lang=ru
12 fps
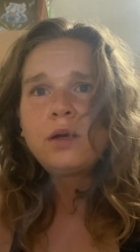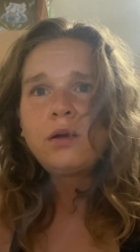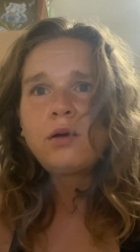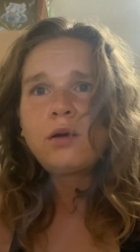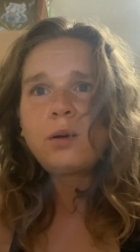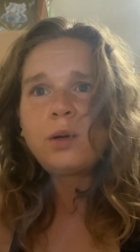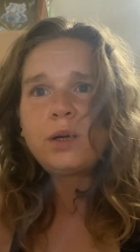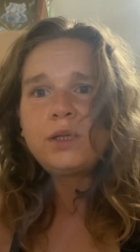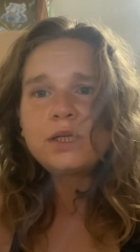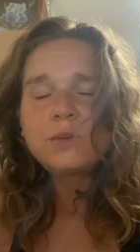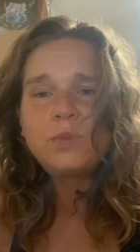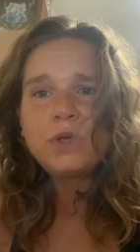а,
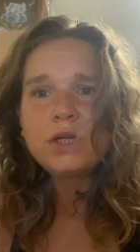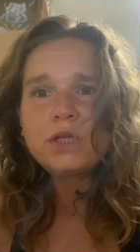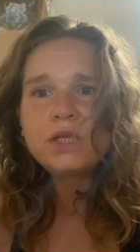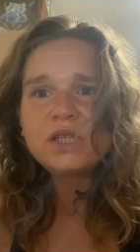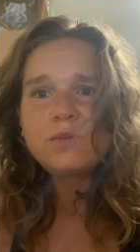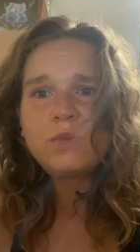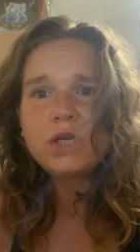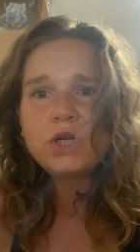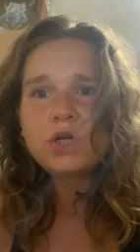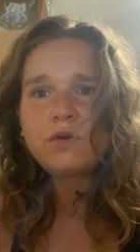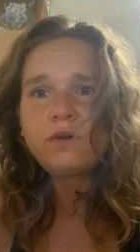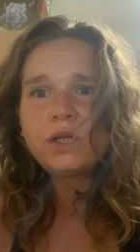не, спе, не
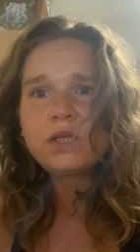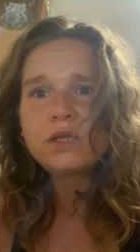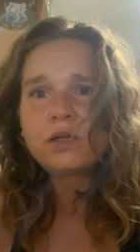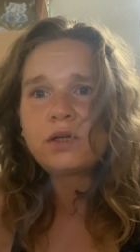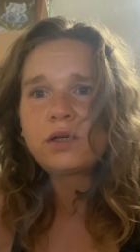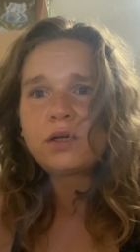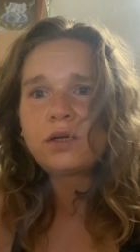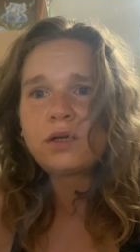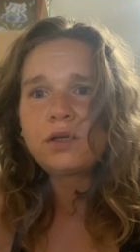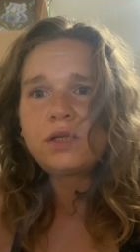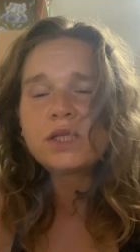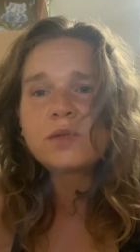смешивать
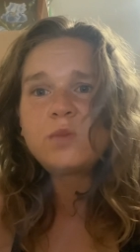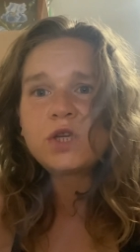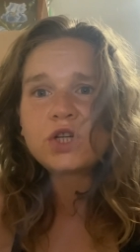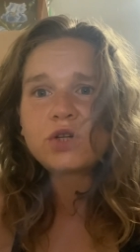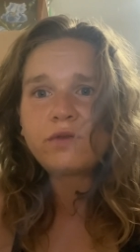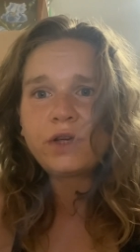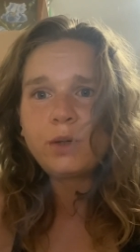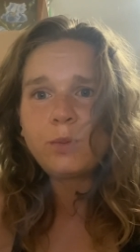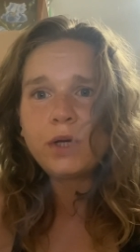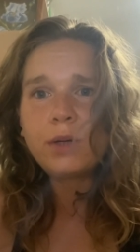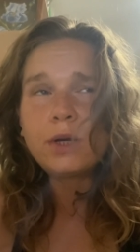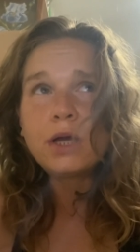а,
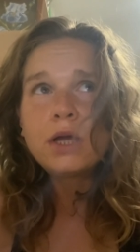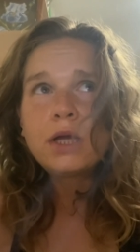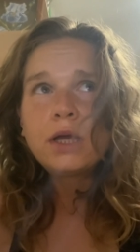несмешиваемые.